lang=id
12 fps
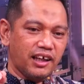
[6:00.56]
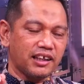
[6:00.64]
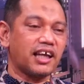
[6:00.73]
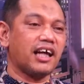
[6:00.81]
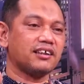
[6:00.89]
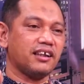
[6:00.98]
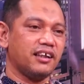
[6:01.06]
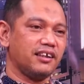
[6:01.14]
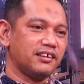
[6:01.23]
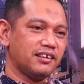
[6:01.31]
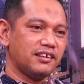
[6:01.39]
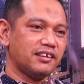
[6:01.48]
SAT
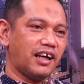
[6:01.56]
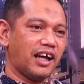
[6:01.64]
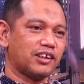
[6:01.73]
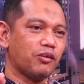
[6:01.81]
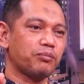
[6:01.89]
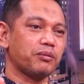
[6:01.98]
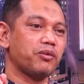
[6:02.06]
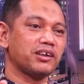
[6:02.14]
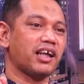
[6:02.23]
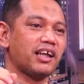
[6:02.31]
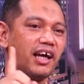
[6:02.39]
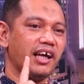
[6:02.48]
atau
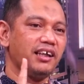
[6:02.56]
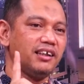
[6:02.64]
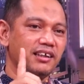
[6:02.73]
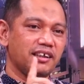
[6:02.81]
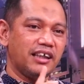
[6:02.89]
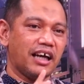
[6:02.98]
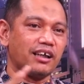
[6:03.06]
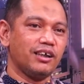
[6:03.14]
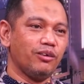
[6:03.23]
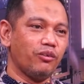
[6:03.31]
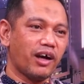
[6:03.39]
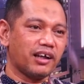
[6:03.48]
perbuatan lain yang
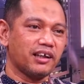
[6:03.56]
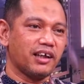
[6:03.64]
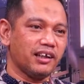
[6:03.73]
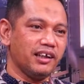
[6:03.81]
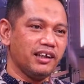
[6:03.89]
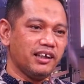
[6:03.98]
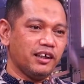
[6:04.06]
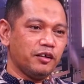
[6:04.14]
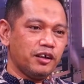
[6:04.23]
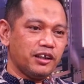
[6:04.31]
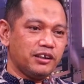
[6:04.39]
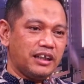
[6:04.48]
di luar dari
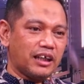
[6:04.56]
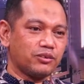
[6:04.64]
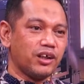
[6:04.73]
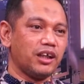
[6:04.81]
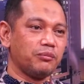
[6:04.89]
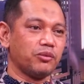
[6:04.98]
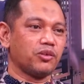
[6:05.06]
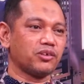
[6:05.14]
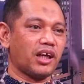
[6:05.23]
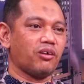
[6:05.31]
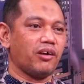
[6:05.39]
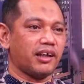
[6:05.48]
yang sudah
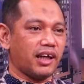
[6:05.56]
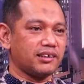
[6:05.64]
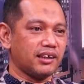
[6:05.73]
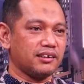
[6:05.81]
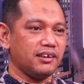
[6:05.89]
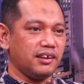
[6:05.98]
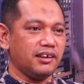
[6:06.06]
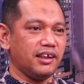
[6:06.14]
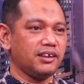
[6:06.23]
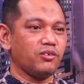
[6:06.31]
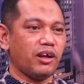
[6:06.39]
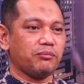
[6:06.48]
diputuskan oleh
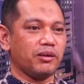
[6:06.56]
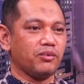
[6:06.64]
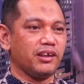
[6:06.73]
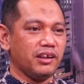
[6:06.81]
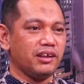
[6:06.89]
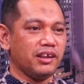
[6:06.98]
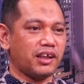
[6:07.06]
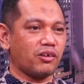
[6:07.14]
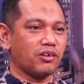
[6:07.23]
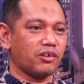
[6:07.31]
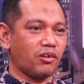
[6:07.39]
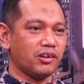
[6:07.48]
kasasi. Itu yang perlu di, di, di,
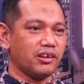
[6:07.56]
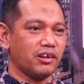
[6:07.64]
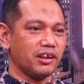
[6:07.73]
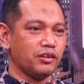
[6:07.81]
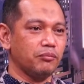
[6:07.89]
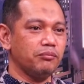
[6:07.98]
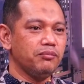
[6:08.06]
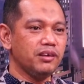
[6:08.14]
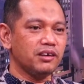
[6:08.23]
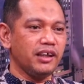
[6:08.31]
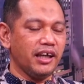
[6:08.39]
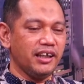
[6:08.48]
di, di
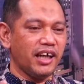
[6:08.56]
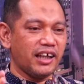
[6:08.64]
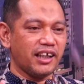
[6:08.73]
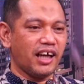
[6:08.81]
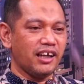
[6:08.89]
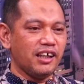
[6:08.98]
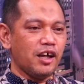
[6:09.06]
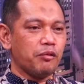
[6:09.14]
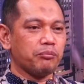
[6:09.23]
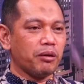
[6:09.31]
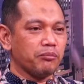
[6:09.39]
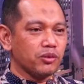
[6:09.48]
ini adalah
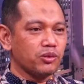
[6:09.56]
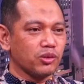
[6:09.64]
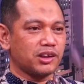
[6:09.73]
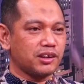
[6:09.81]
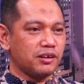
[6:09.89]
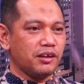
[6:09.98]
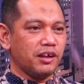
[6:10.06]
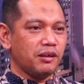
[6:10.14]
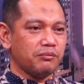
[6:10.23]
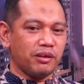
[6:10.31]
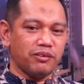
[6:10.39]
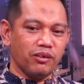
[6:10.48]
memutus
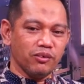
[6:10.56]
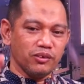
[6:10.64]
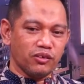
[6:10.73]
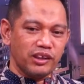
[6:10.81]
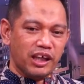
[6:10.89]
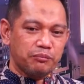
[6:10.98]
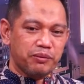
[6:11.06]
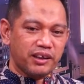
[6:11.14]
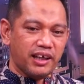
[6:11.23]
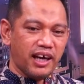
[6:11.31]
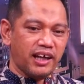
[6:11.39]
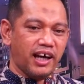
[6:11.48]
bahwa untuk yang
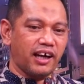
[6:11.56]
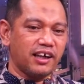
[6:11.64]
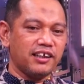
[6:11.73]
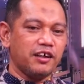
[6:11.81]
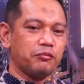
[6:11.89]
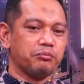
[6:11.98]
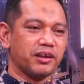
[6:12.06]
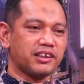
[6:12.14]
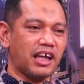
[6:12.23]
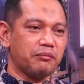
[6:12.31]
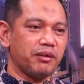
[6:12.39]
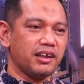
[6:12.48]
perkara
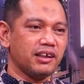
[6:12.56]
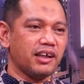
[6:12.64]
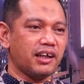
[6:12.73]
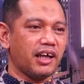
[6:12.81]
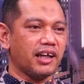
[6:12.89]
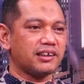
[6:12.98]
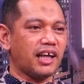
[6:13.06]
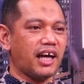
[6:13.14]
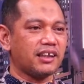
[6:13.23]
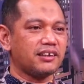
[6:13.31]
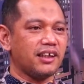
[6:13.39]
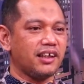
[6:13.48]
bersama dengan
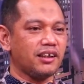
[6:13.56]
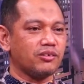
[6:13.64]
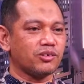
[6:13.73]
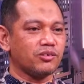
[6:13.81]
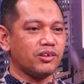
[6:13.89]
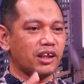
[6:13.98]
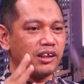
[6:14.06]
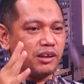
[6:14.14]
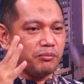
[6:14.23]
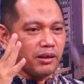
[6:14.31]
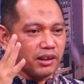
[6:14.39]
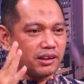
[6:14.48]
SAT itu sudah
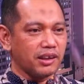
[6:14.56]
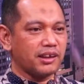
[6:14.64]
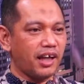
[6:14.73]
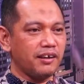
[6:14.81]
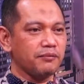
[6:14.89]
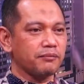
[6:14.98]
dihentikan,